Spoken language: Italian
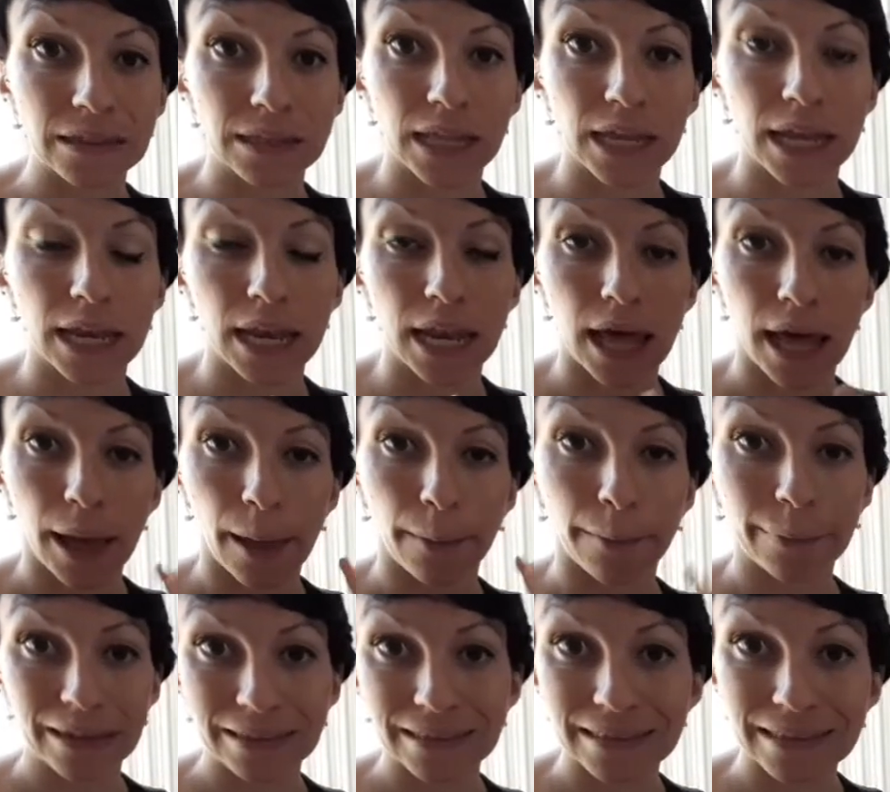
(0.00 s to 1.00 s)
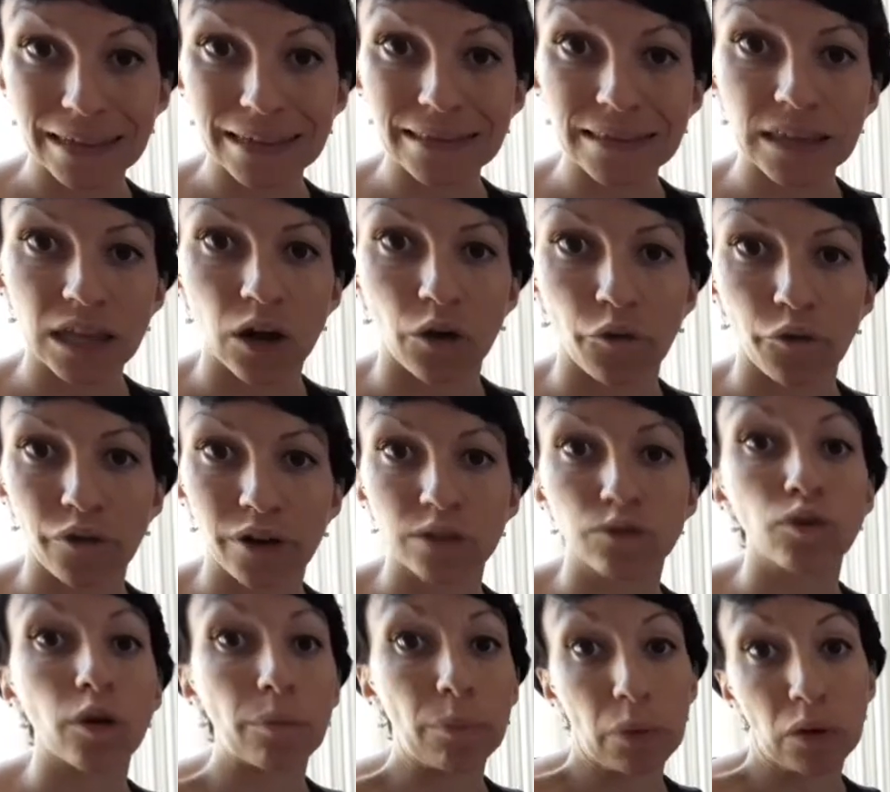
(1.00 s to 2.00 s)
del business che ho
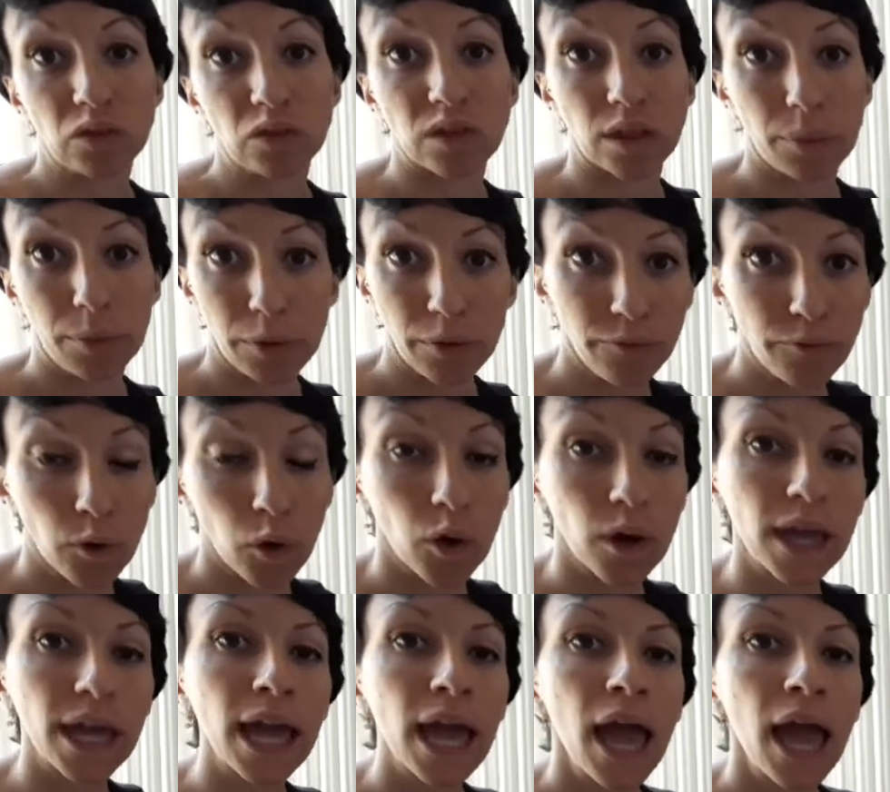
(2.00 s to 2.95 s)
fatto apposta per voi.